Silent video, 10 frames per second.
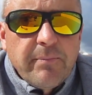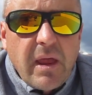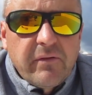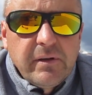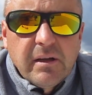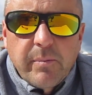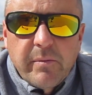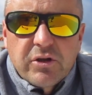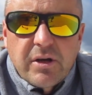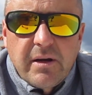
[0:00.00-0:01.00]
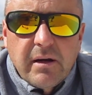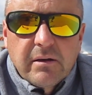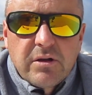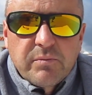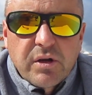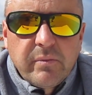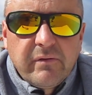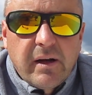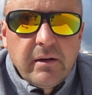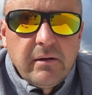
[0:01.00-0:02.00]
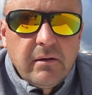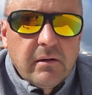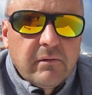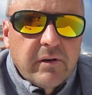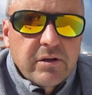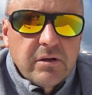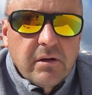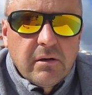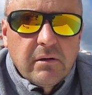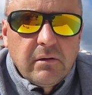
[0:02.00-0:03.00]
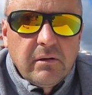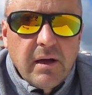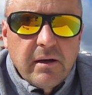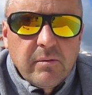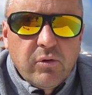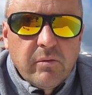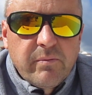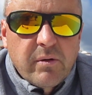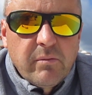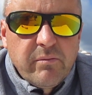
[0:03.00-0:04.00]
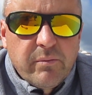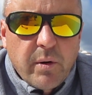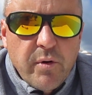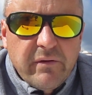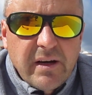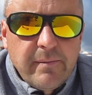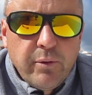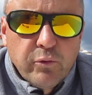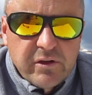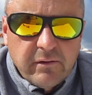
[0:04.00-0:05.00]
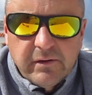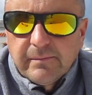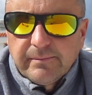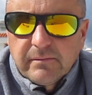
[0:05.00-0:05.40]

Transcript: A w innych pomieszczeniach, gdzie przebywali właśnie Indianie, było promieniowanie plusowe.